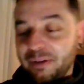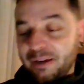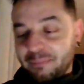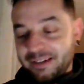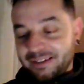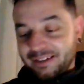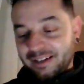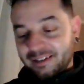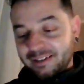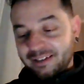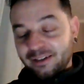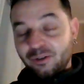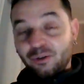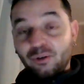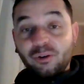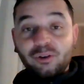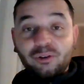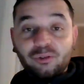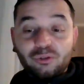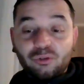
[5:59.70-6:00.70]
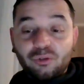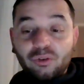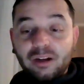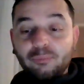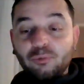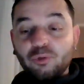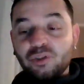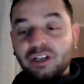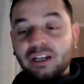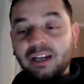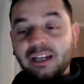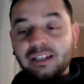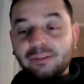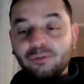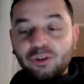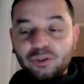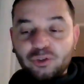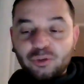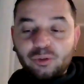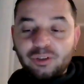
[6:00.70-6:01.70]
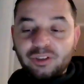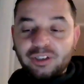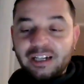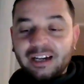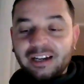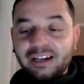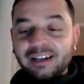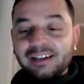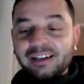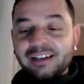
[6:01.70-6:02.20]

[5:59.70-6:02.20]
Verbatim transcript: metterli d'accordo con la musica che devono ascoltare.